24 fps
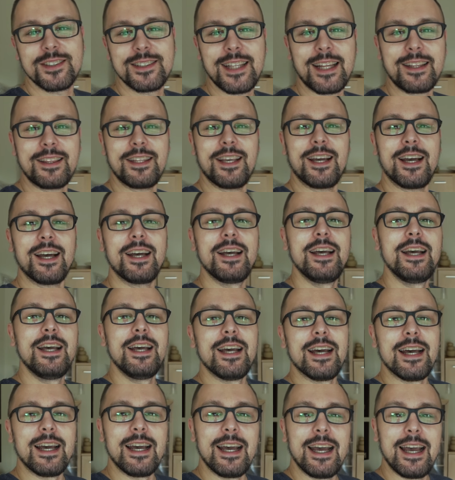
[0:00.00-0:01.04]
ostatnia
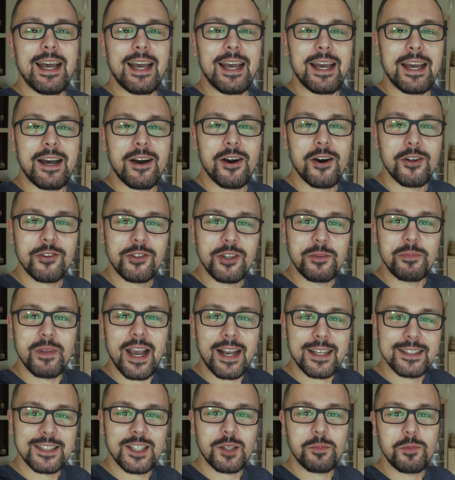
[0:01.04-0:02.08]
e, o tym
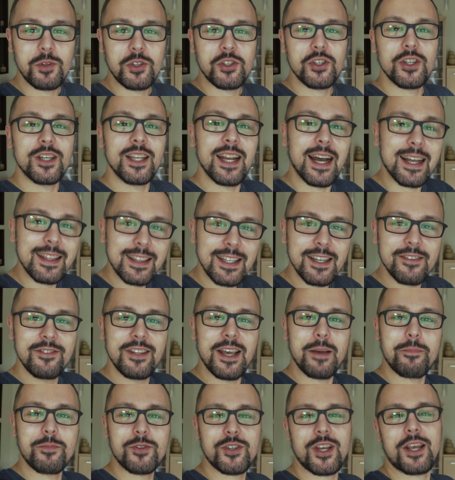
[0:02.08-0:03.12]
jak zrobić
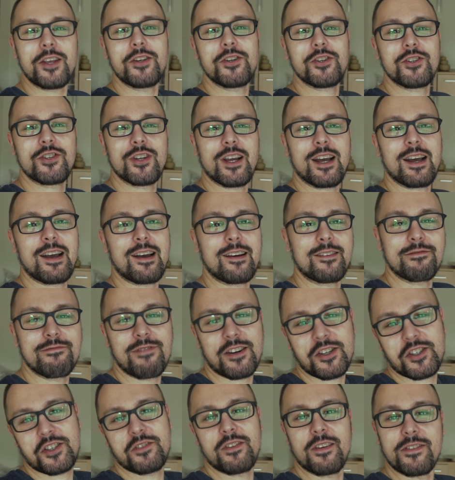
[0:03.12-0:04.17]
kreatywne przejścia
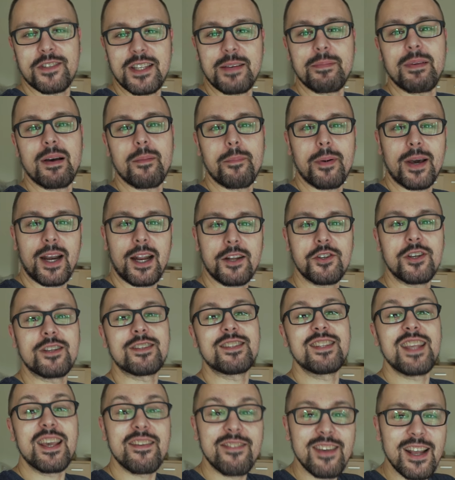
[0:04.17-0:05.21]
właściwie w samym aparacie
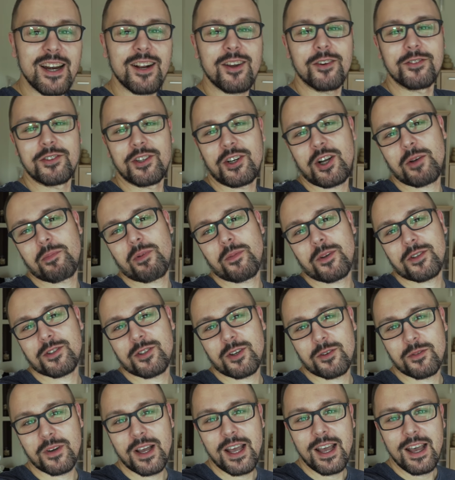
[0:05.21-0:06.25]
z niewielką tylko
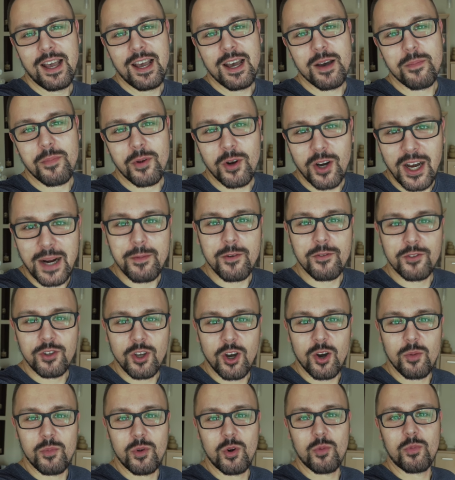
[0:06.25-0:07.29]
pomocą programów
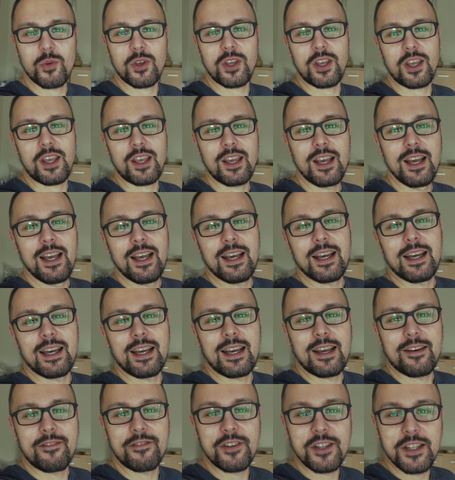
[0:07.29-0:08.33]
do obróbki
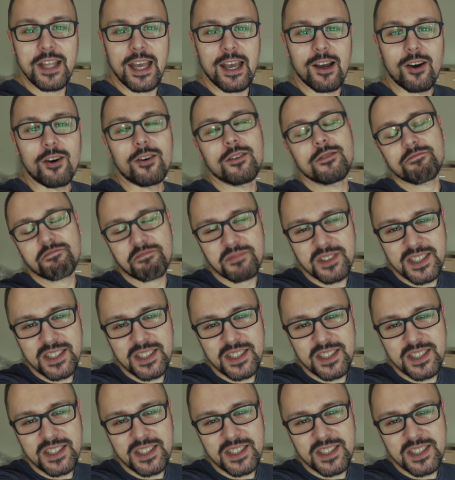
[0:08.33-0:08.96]
e, wideo.